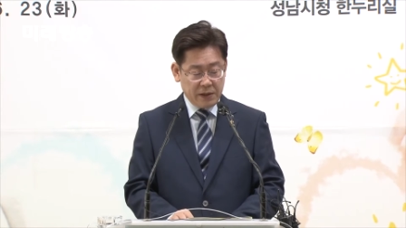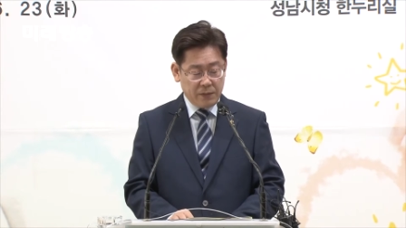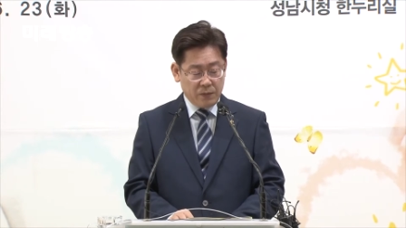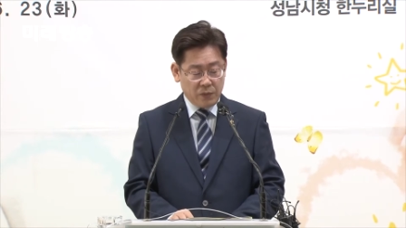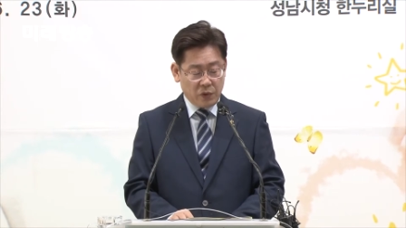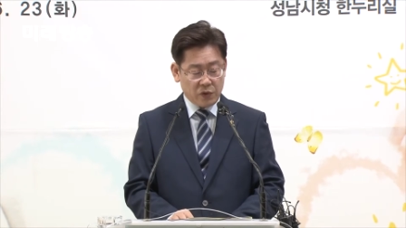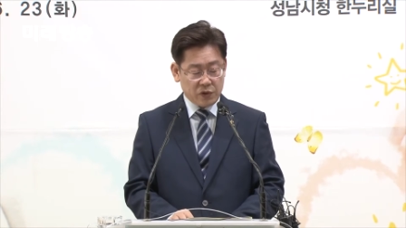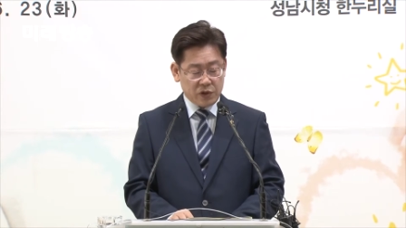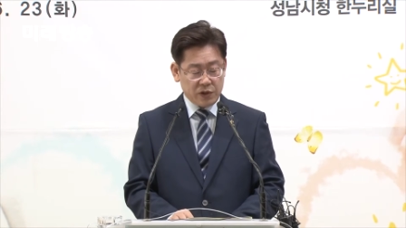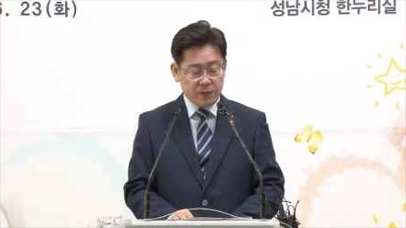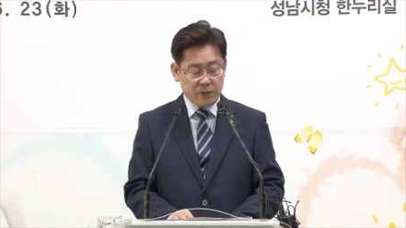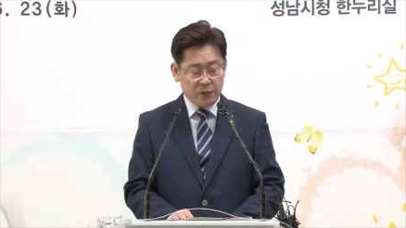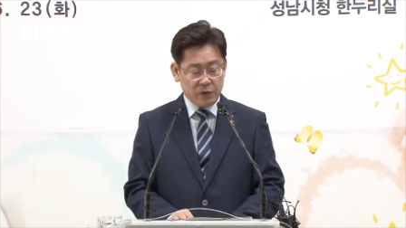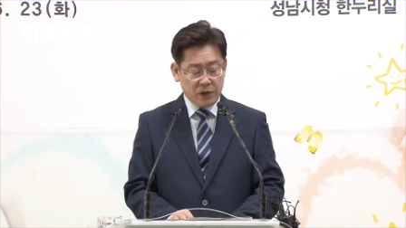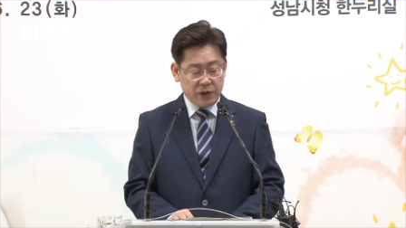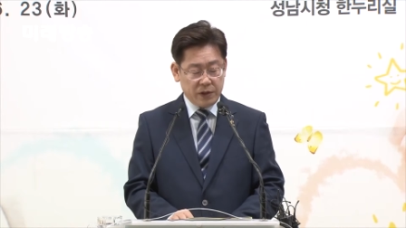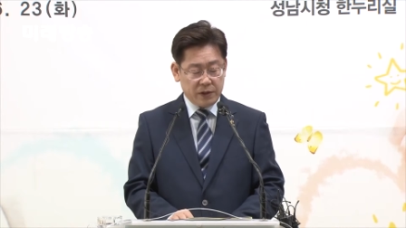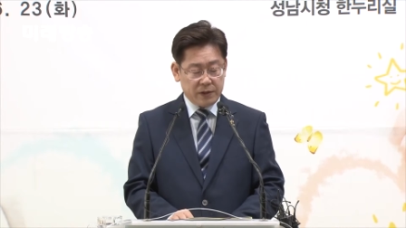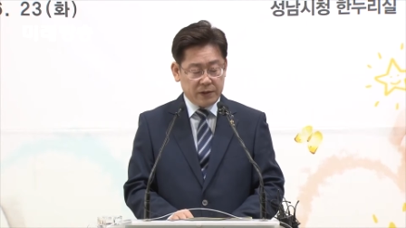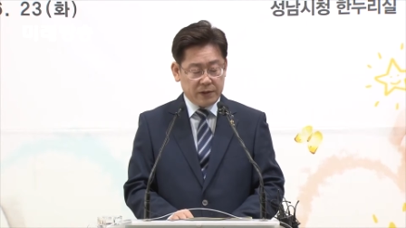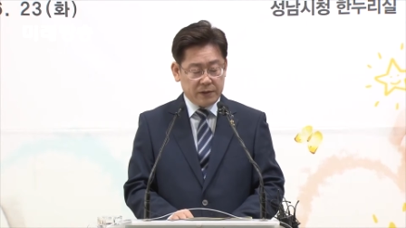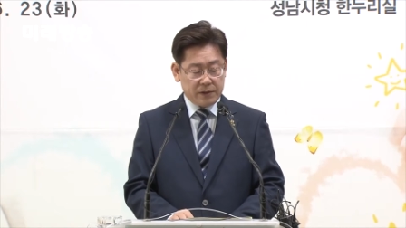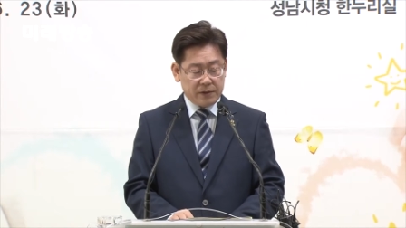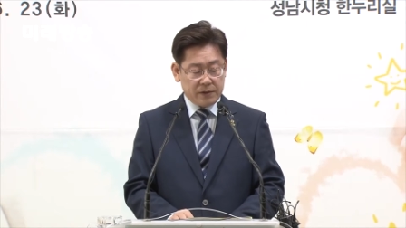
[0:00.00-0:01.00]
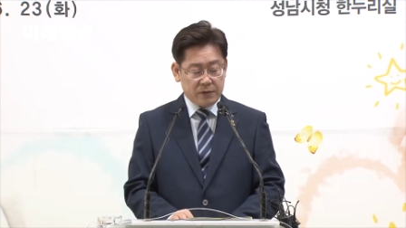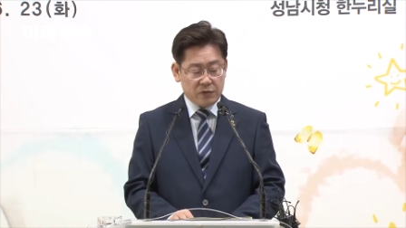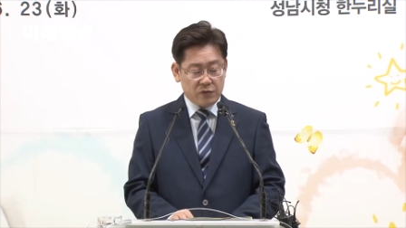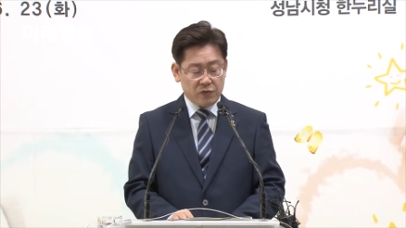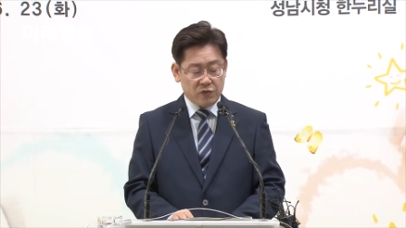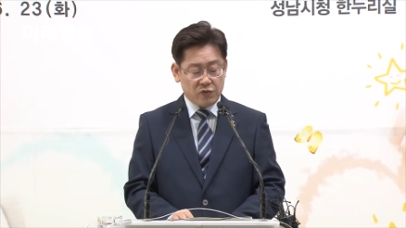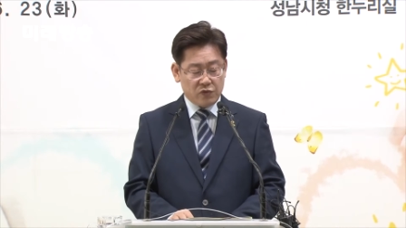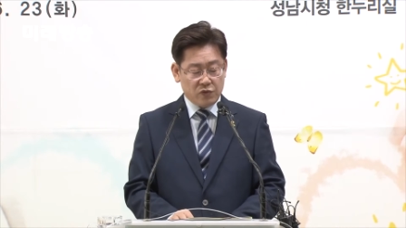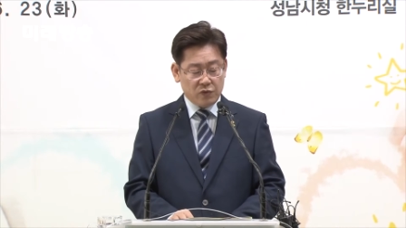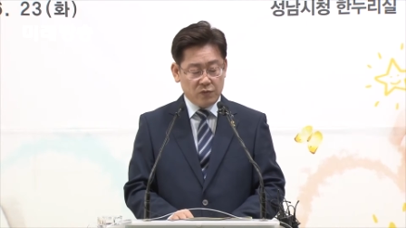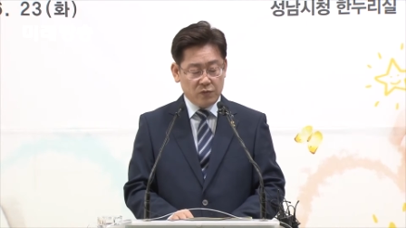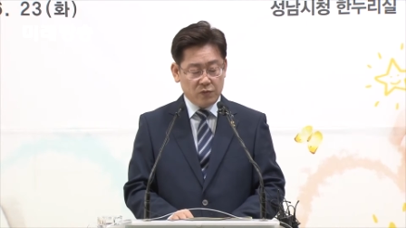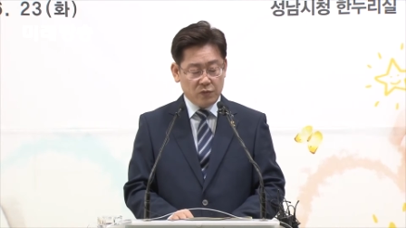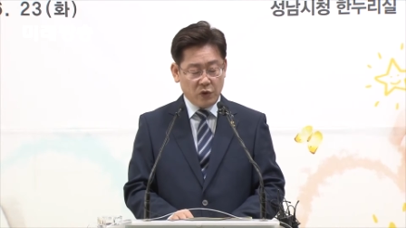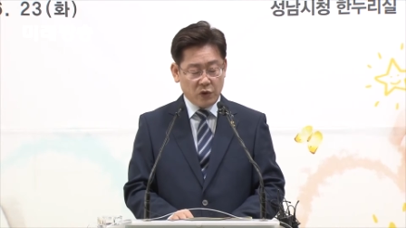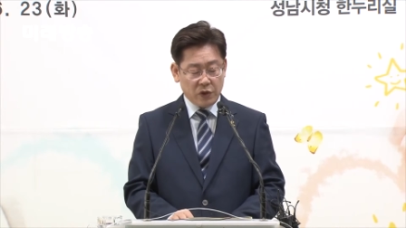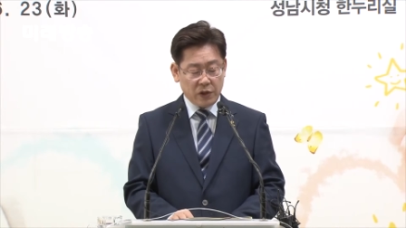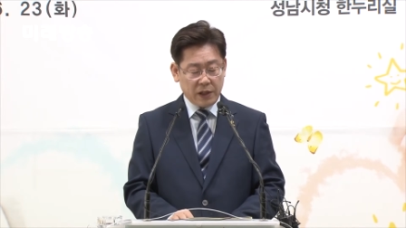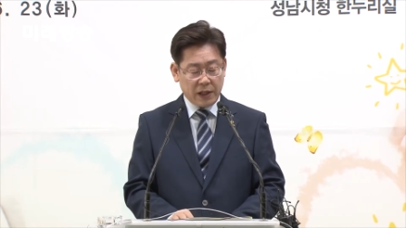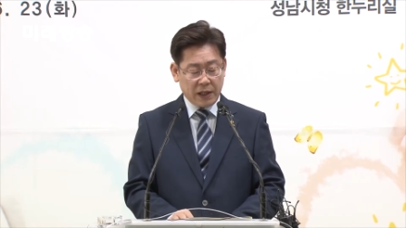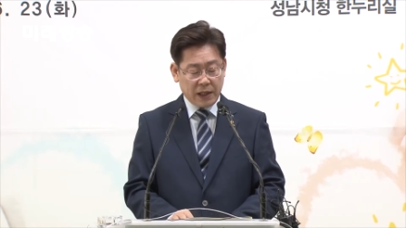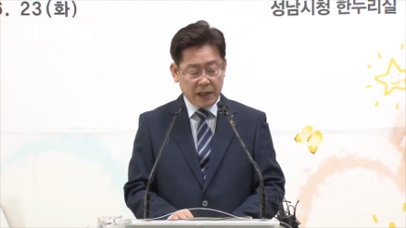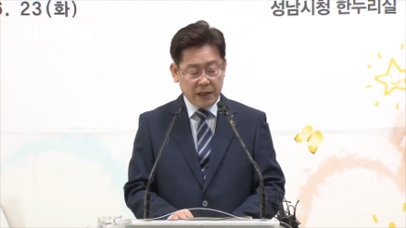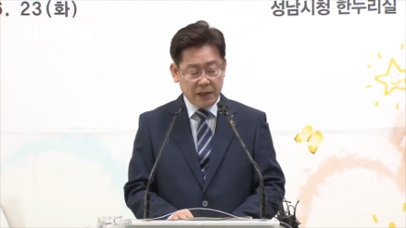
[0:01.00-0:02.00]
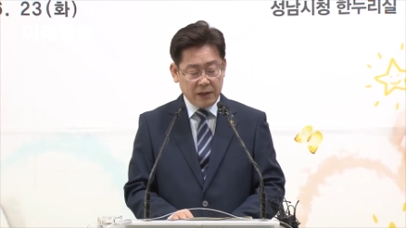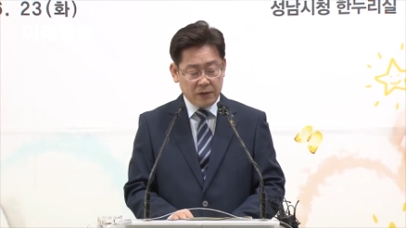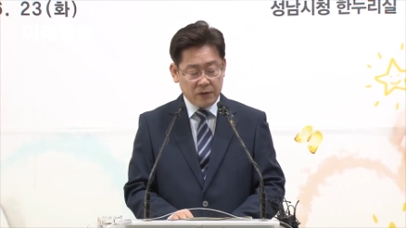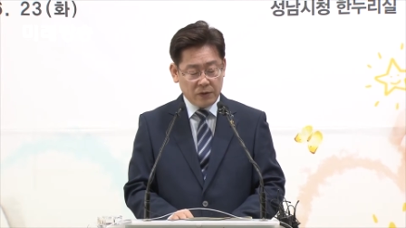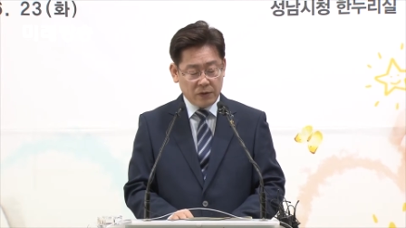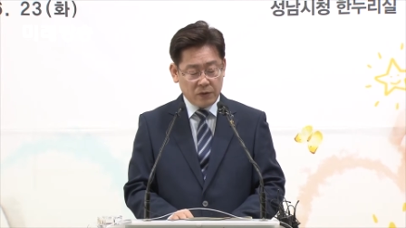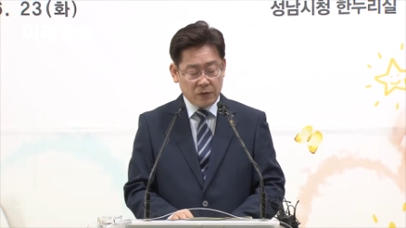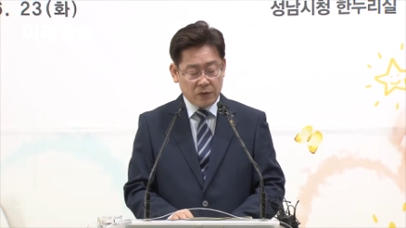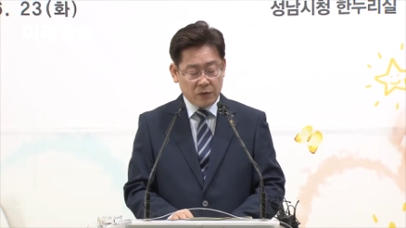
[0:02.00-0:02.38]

복지부는 중복이나